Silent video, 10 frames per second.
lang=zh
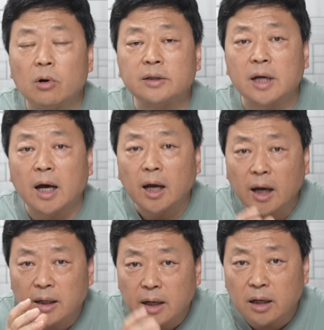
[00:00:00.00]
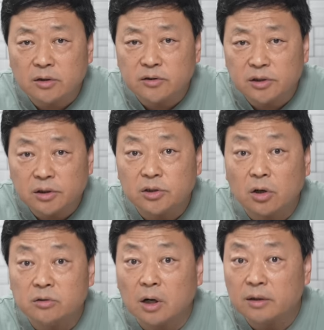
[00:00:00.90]
况下还拉着自己的
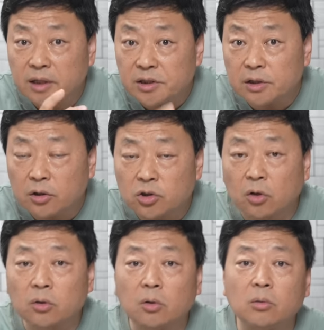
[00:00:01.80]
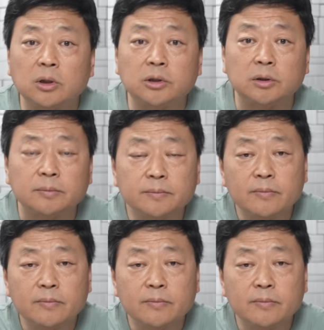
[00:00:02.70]
小三儿在街上招摇过市。